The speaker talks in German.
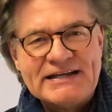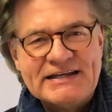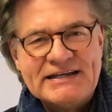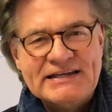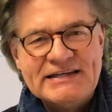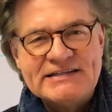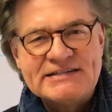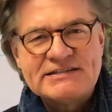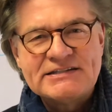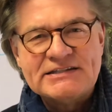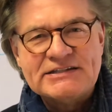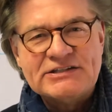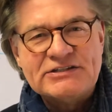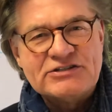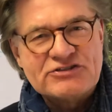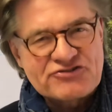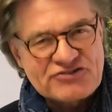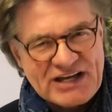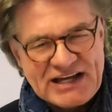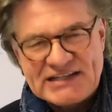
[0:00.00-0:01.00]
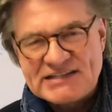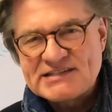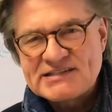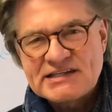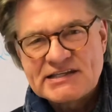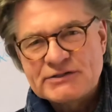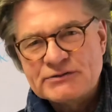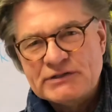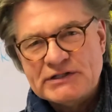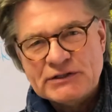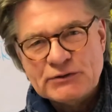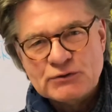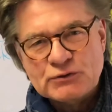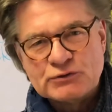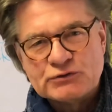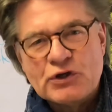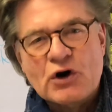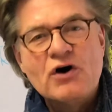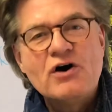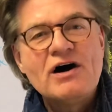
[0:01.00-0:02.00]
ist die
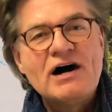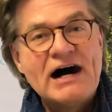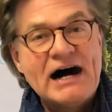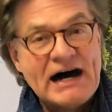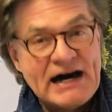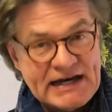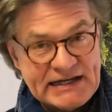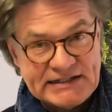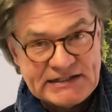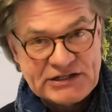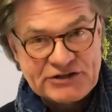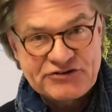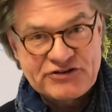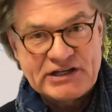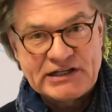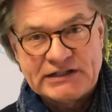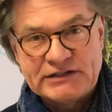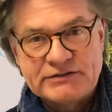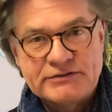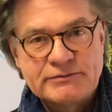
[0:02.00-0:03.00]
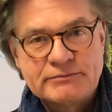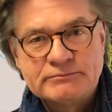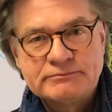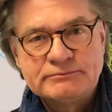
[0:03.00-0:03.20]
Schadensregulierung doch eingeschränkt.